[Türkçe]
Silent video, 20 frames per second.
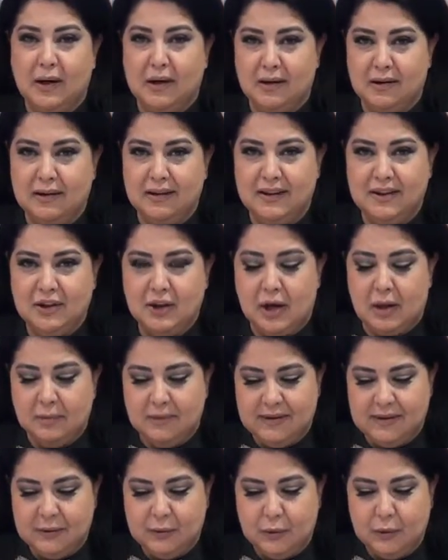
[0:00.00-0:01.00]

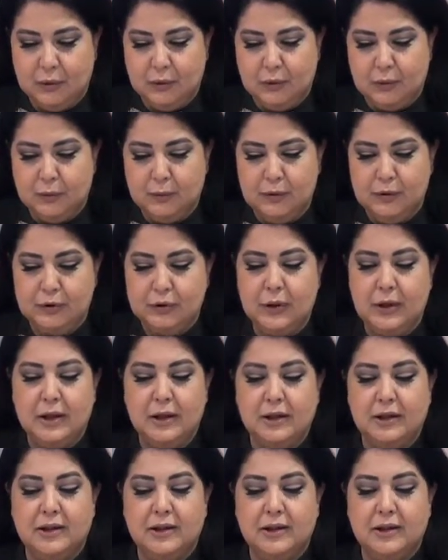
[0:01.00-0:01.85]
ağırlayacağımız konuğumuz